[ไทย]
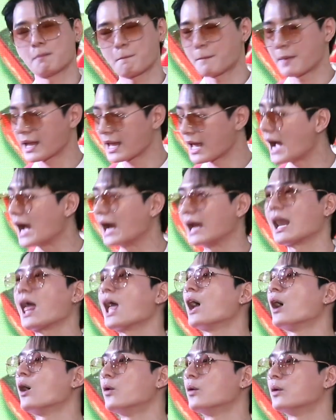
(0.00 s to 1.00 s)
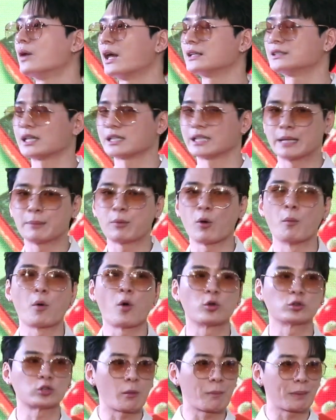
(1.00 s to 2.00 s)
ไม่หายแล้ว หลังจากนี้ผมค
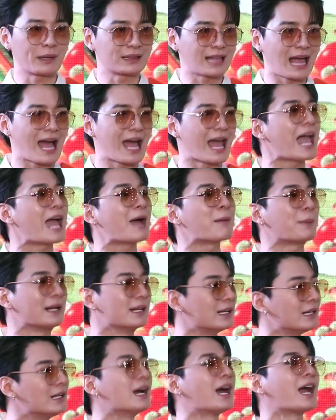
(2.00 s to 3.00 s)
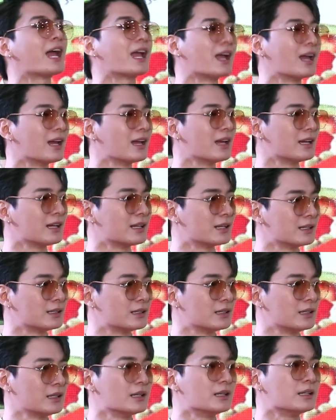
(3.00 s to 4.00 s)
งต้องเป็นตาแห้งไปเรื่อยคือต้องหยอดตา
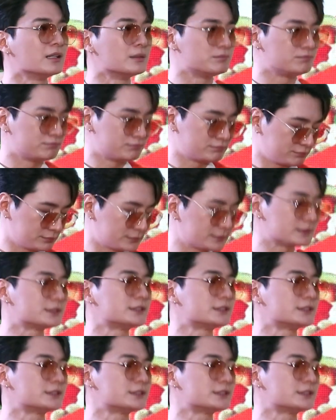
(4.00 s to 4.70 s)
แล้วก็ดูแลอย่างที่